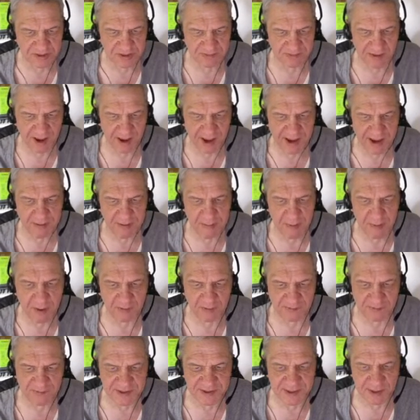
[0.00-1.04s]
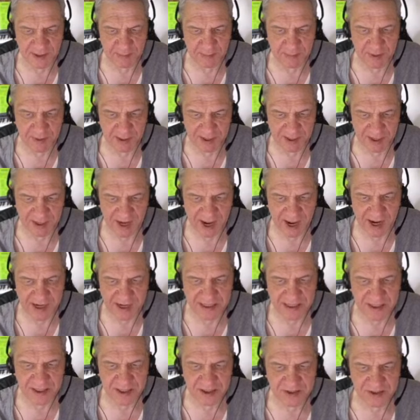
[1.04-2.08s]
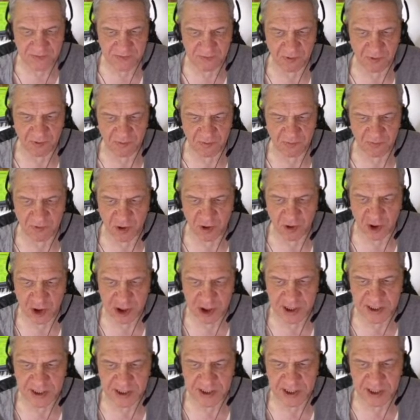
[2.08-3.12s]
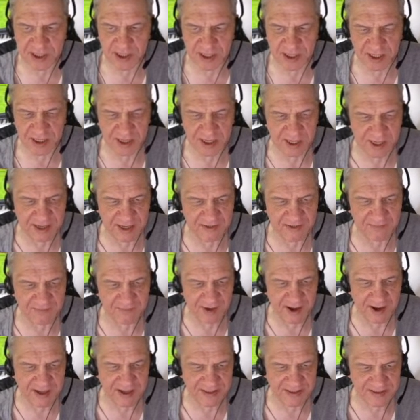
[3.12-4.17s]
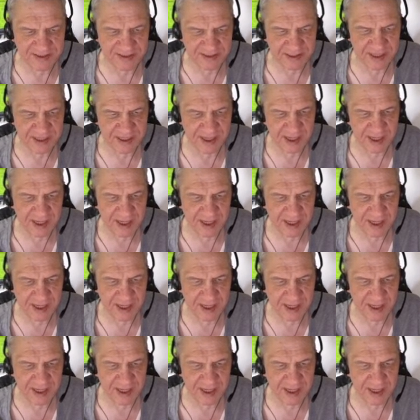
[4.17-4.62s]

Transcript: zwar immer wieder begleitet von verschiedenen Hinweisen,